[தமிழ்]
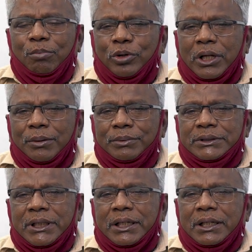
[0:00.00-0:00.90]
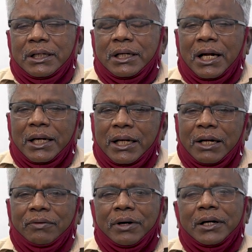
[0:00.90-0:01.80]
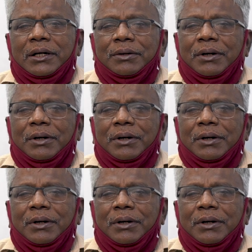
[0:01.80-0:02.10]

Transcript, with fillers: முதலமைச்சர் கலைஞர் அவர்கள்